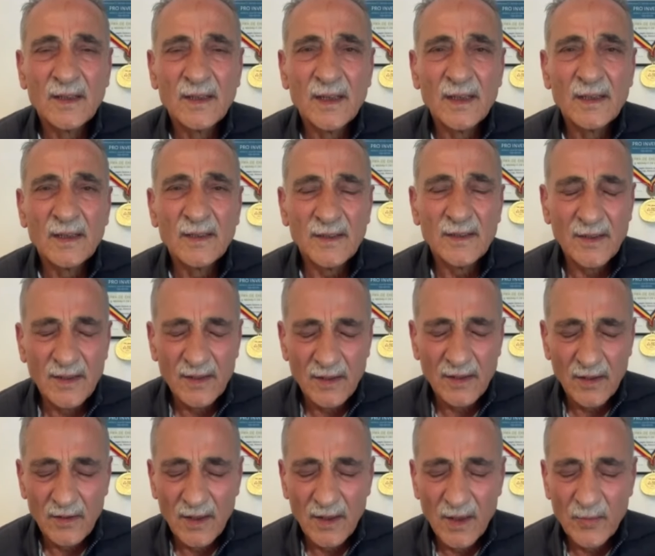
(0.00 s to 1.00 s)

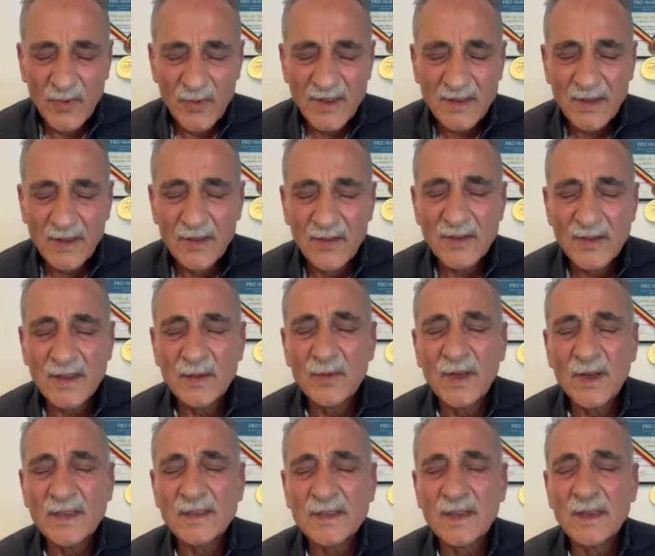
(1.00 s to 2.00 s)
اللهم صل وسلم
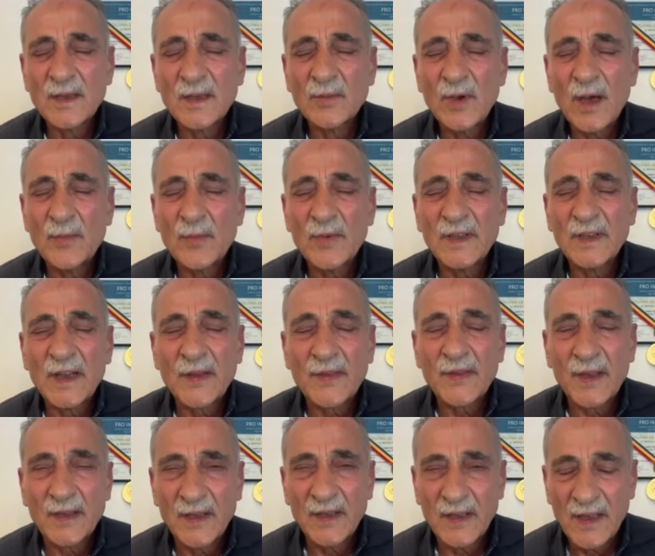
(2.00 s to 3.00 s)
على سيدنا محمد
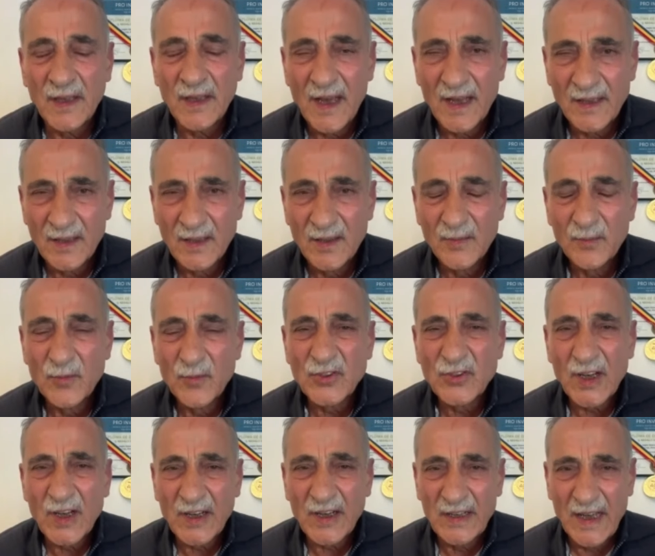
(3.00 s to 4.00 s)
الثدييات
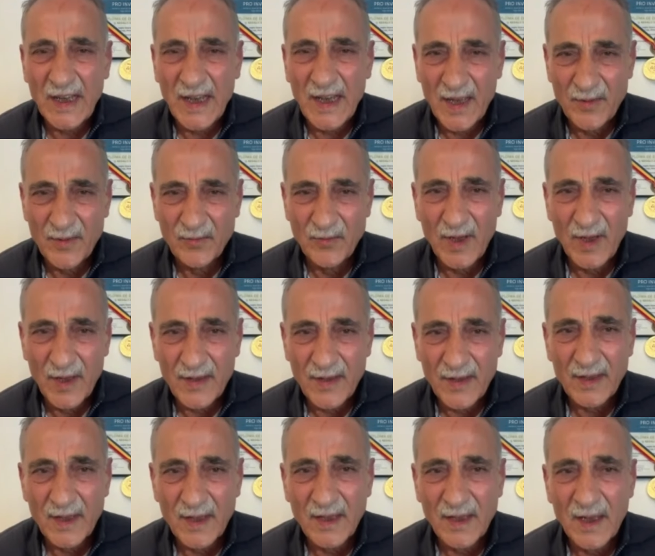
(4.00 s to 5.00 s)
بشكل عام
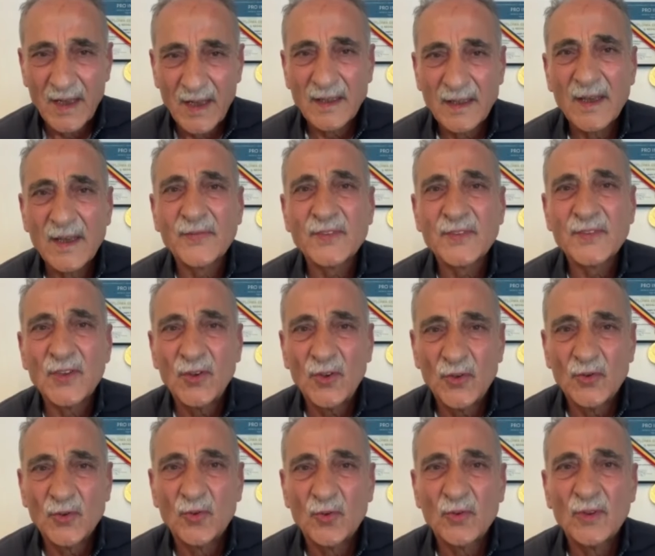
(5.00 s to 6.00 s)
الثدييات نفس
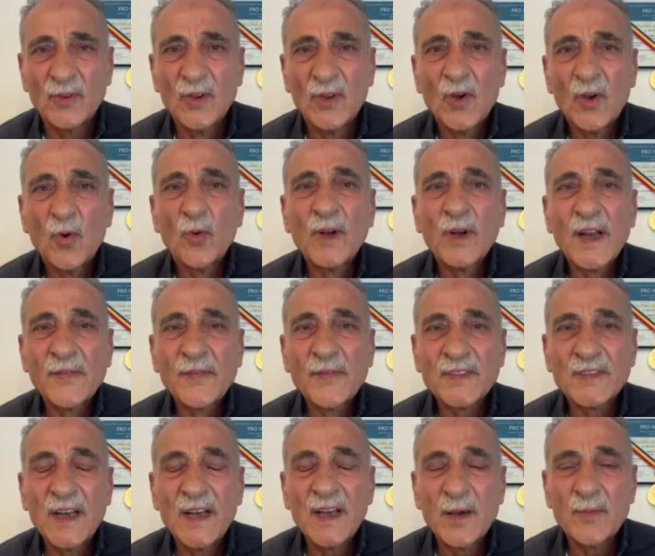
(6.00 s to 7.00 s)
العيون
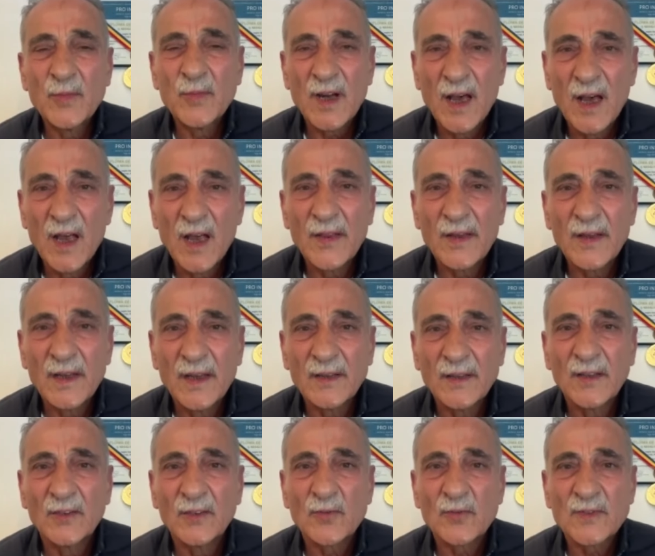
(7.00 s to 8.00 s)
ونفس الامراض
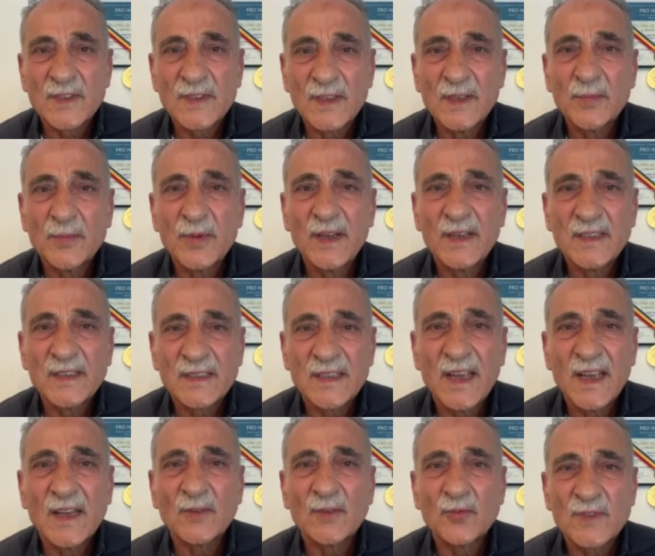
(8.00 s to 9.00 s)
التي تصيب
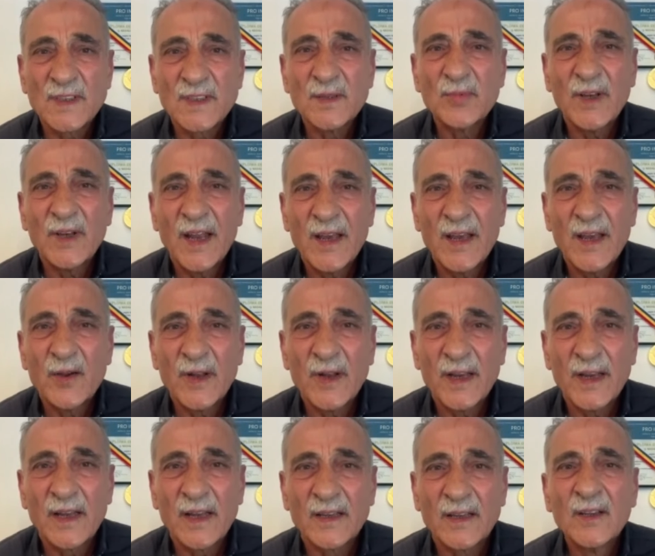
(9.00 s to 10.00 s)
الانسان تصيب
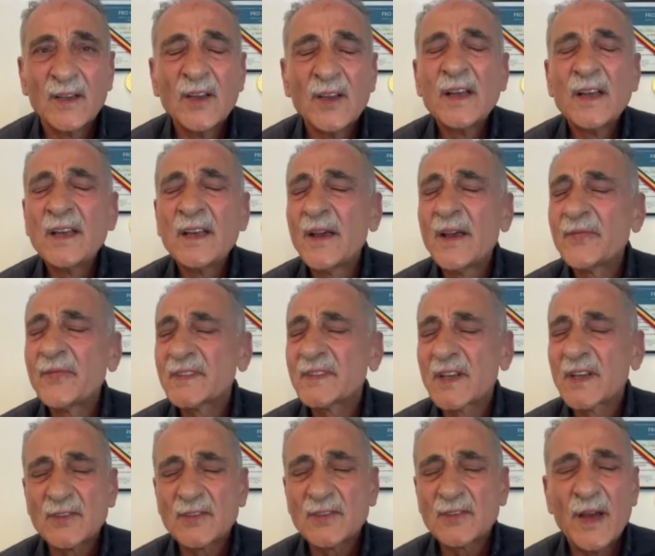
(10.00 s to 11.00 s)
الحيوانات
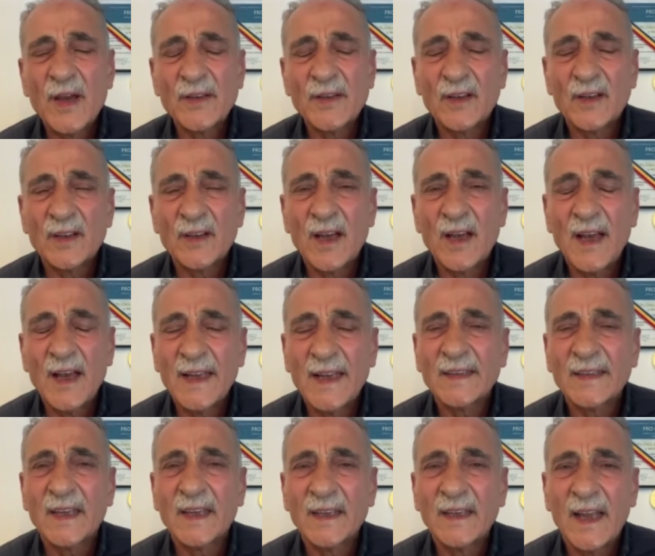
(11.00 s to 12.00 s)
نفسها سبحان الله
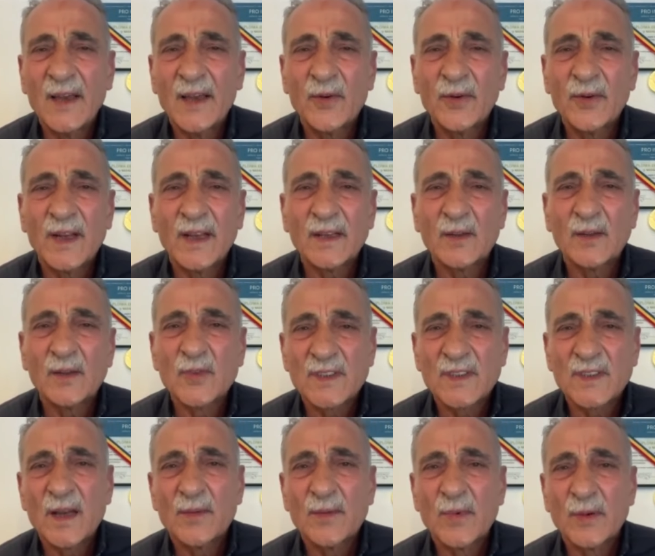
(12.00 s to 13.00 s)
حتى الحيوانات
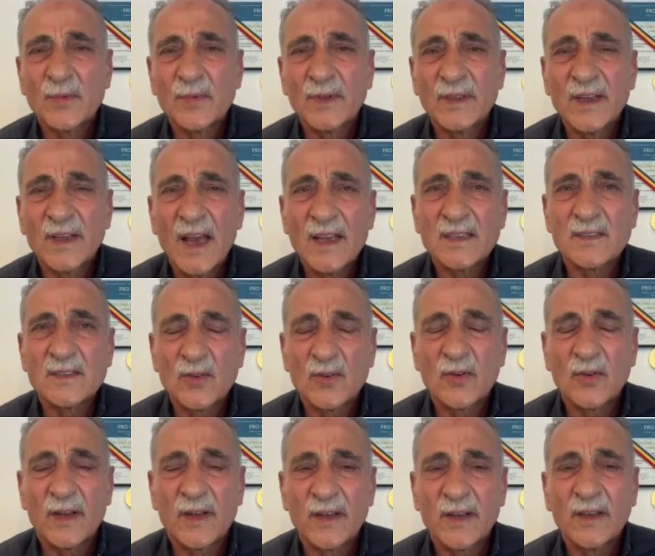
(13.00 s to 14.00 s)
المصابه بداء
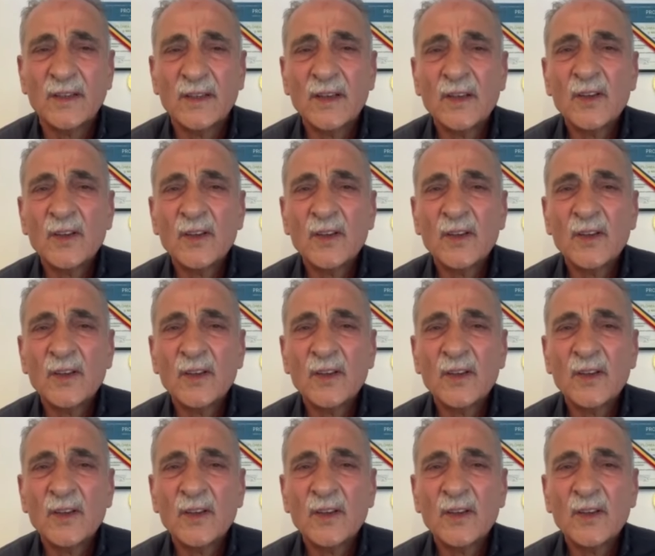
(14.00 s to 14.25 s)
السكري